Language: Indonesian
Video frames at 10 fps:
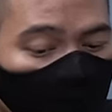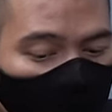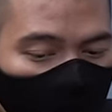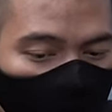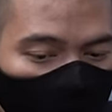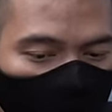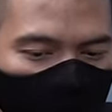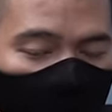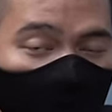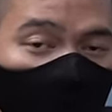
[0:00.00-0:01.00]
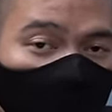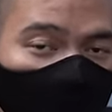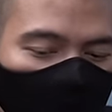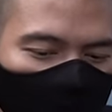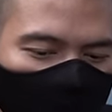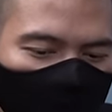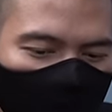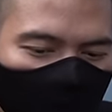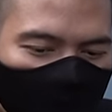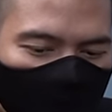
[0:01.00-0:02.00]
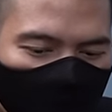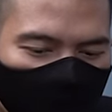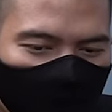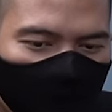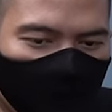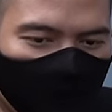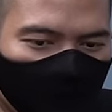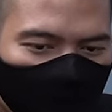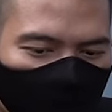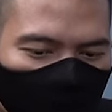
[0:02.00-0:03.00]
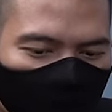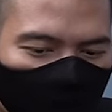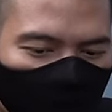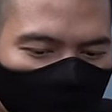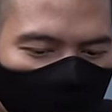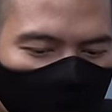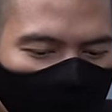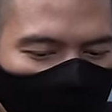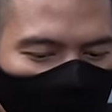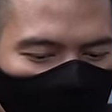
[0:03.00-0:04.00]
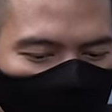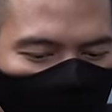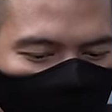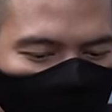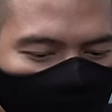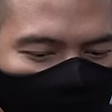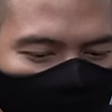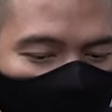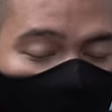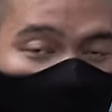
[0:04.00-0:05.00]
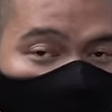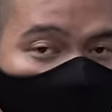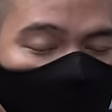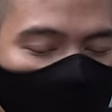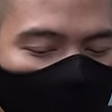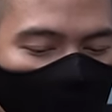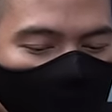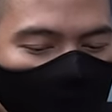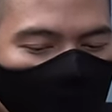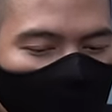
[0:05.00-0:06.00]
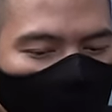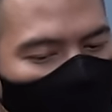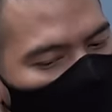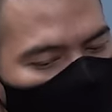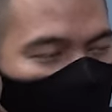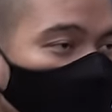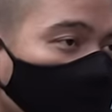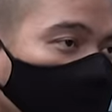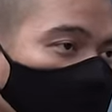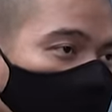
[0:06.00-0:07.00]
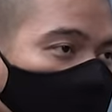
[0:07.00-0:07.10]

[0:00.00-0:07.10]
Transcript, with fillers: betul nih entah kenapa nih Xiaomi seperti ini cuma ya terpaksa harus pakai launcher bawaan itu aja sih